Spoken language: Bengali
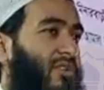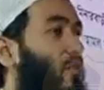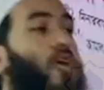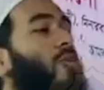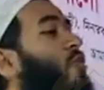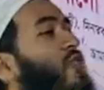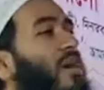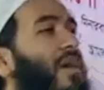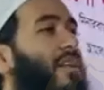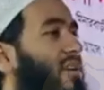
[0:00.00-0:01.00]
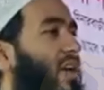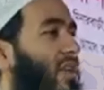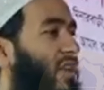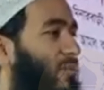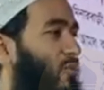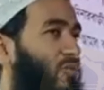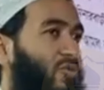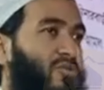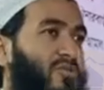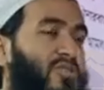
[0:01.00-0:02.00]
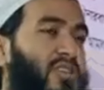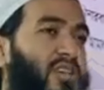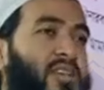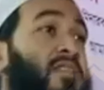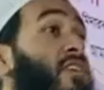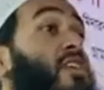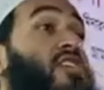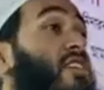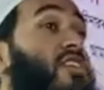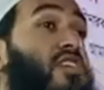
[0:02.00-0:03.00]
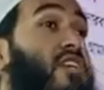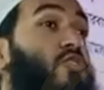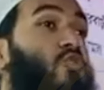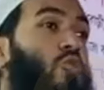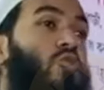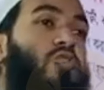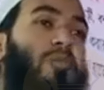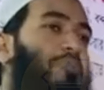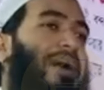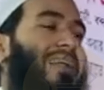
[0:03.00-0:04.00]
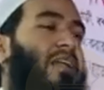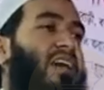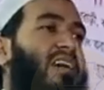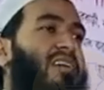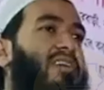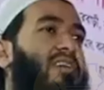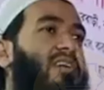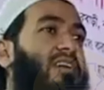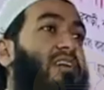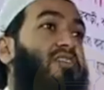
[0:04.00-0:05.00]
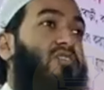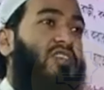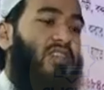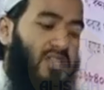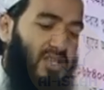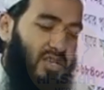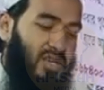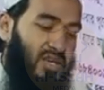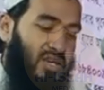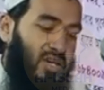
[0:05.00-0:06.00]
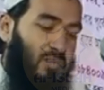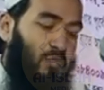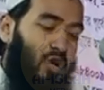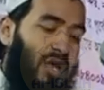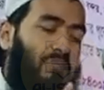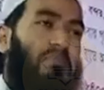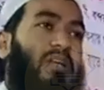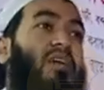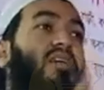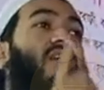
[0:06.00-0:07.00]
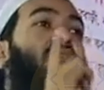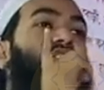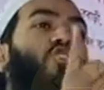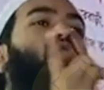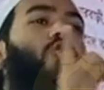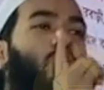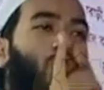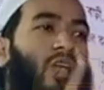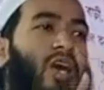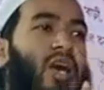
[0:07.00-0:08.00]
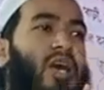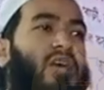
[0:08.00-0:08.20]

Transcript: ক্ষমতাবান না আল্লাহর মতো নিজে নিজে কিছু করতে পারে না তিনি মোহাম্মদ রসুল্লাহ